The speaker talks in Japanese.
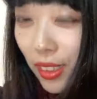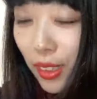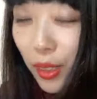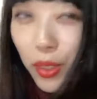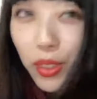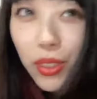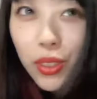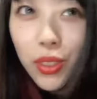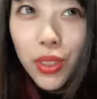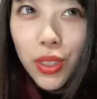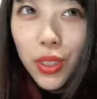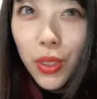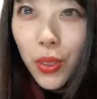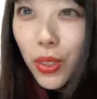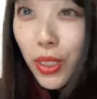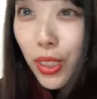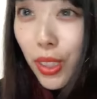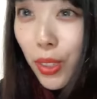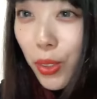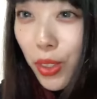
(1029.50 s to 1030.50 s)
でもそれ
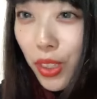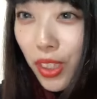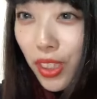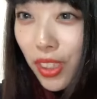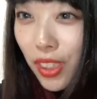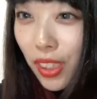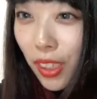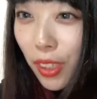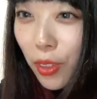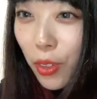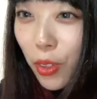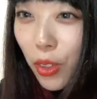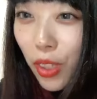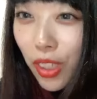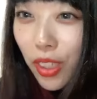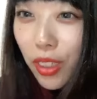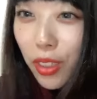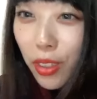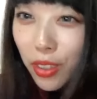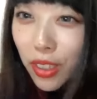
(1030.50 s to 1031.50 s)
強制欲しいって結構あ
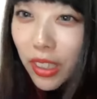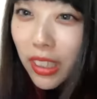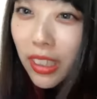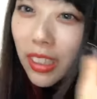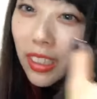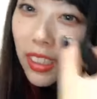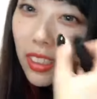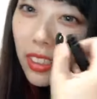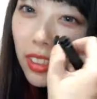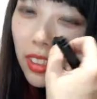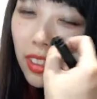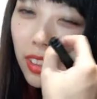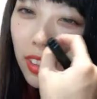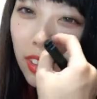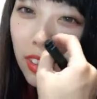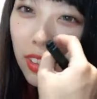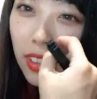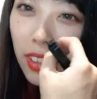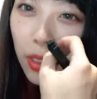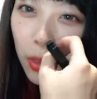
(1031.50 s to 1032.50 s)
れだよね
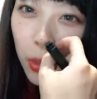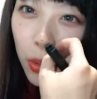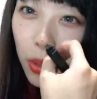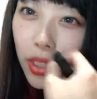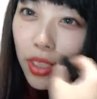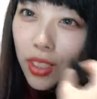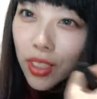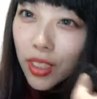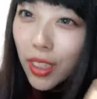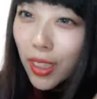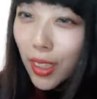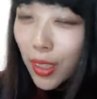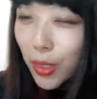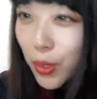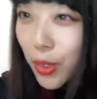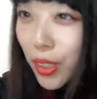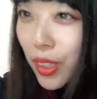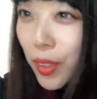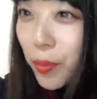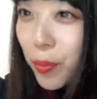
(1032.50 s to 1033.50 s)
結構変態だ
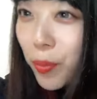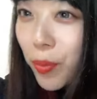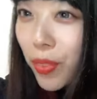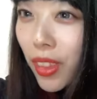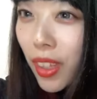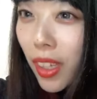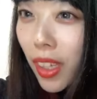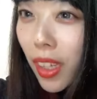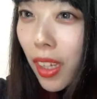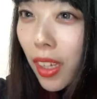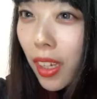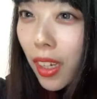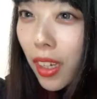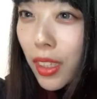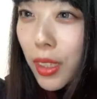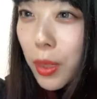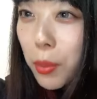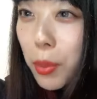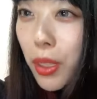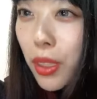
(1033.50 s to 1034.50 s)
よね
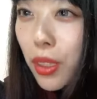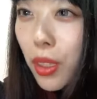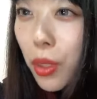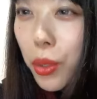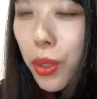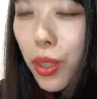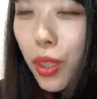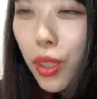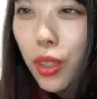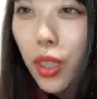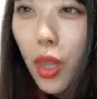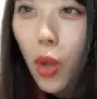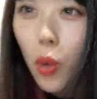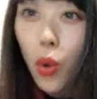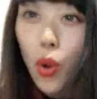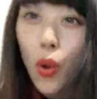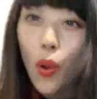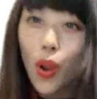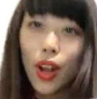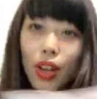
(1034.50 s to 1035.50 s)
初めてタオル買った
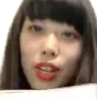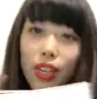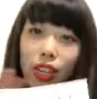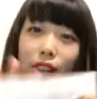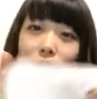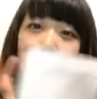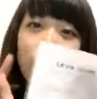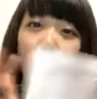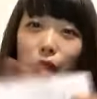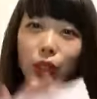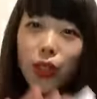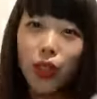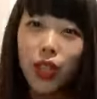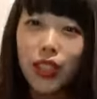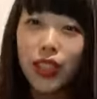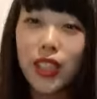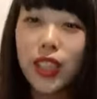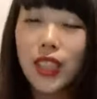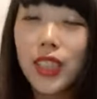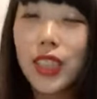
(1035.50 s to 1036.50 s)
おありがとう
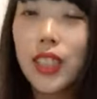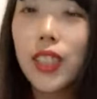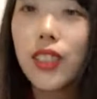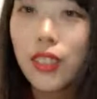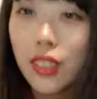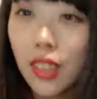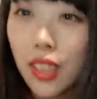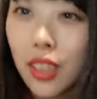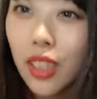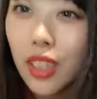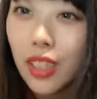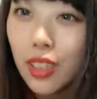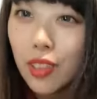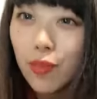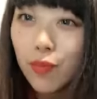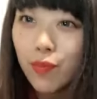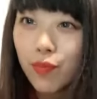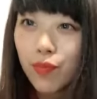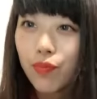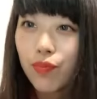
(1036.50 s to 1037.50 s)
新しいやつかな
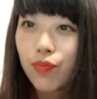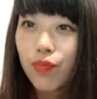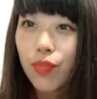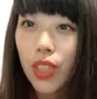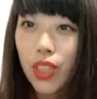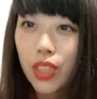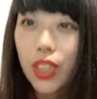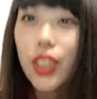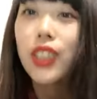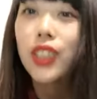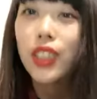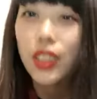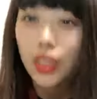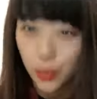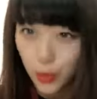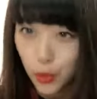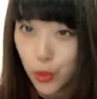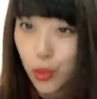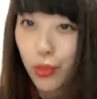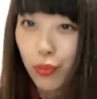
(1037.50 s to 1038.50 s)
新しいや
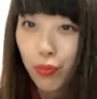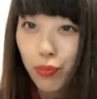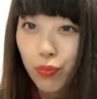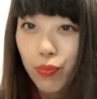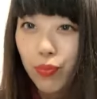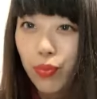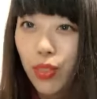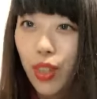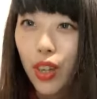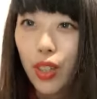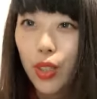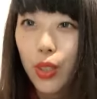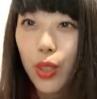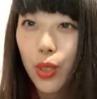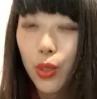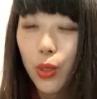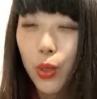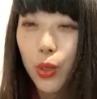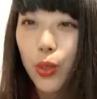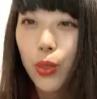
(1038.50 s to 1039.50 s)
つあり
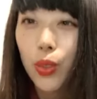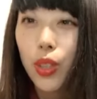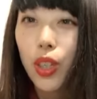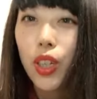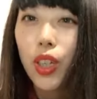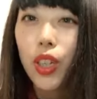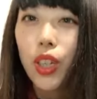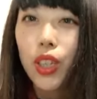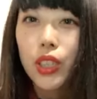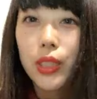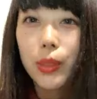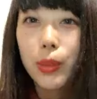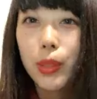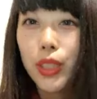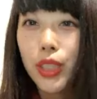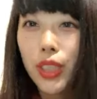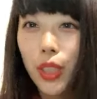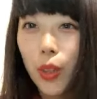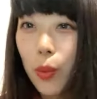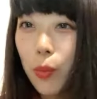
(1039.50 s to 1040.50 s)
がとうくぼっ
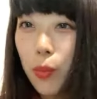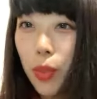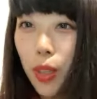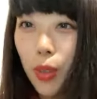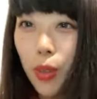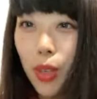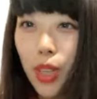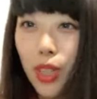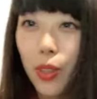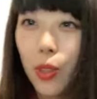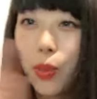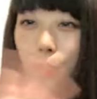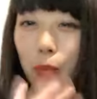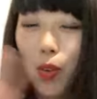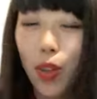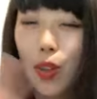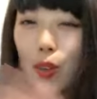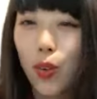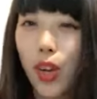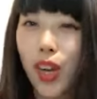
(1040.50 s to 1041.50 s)
ちこんばんはこん
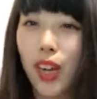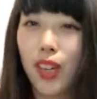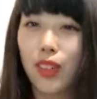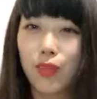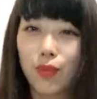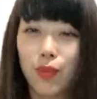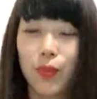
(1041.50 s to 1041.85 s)
ばんは